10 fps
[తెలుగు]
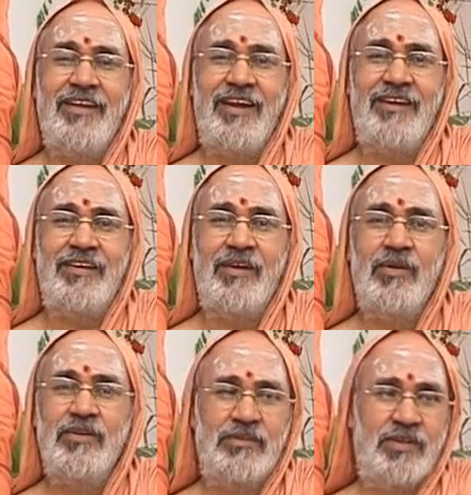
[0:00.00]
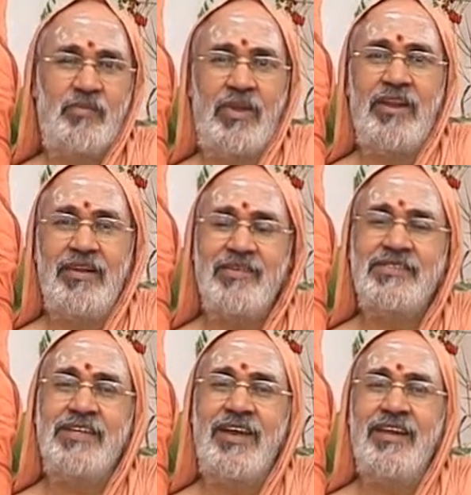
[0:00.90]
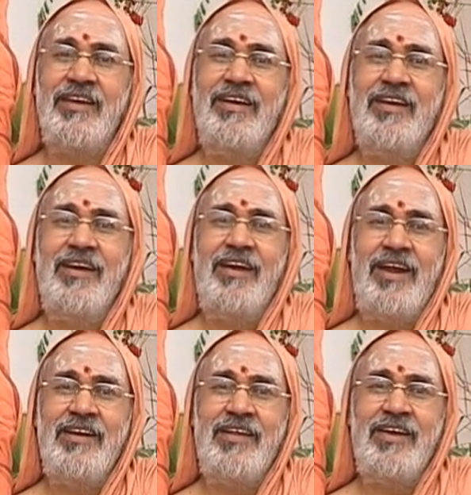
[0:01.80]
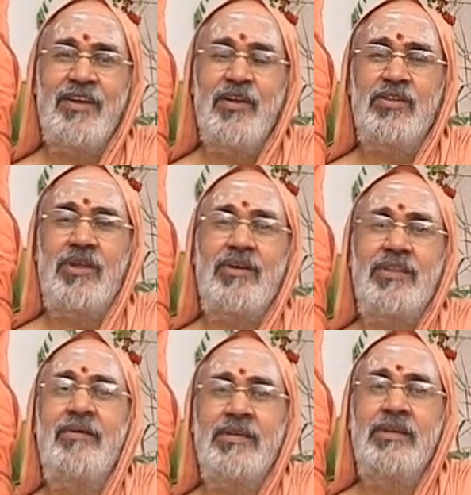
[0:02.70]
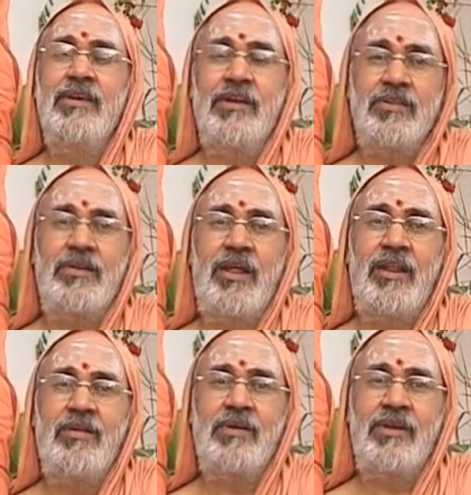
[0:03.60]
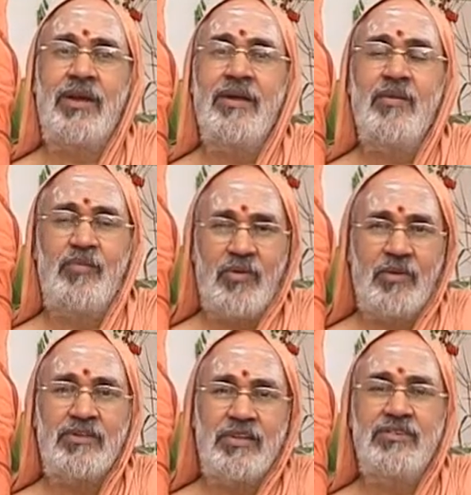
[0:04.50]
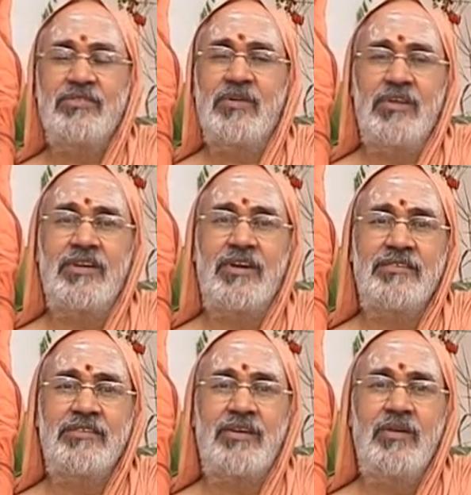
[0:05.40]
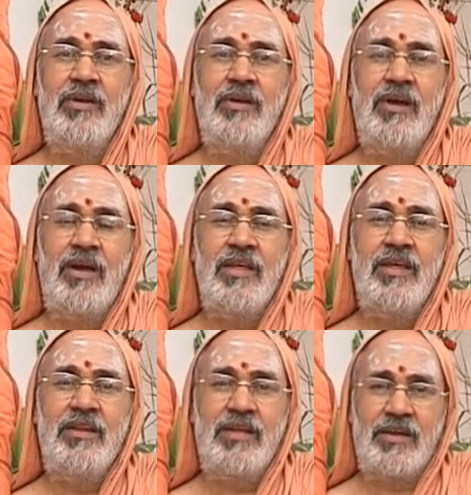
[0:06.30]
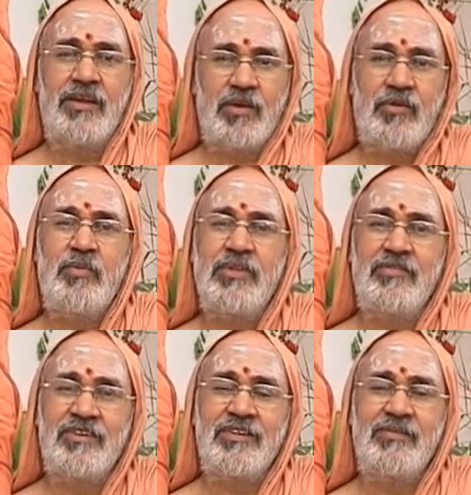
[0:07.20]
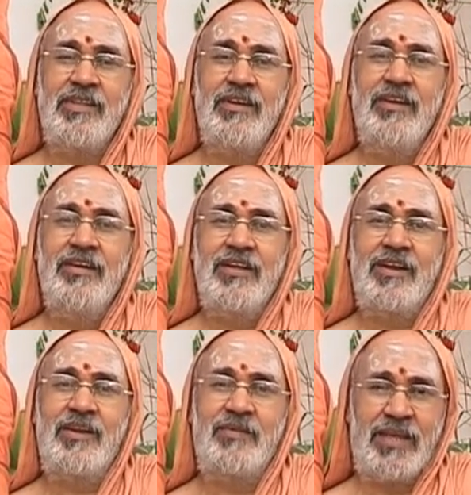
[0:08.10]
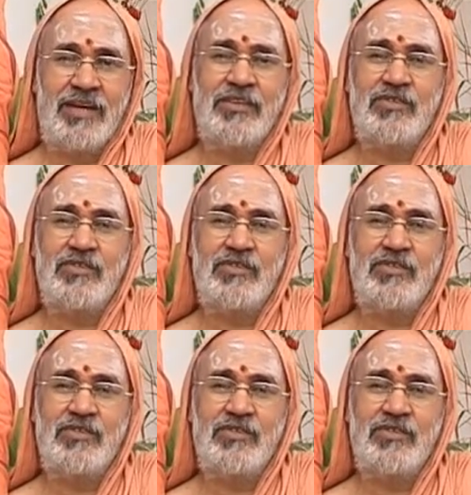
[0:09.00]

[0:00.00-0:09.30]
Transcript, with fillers: ఇలా అంటాడు చూడు ఈ పనులను ఎవరు చేయాలి అంటే తర్వాత ఏమైంది ఎందుకు రాలే నువ్వు ఇట్లా మూడు రోజులను తీసుకొని ఎందుకు ఇట్లా చేసావు నీకు ఇట్లా ఎక్కువైపోయింది వేతనం ఇది నీకు ఇట్లా నేనంటే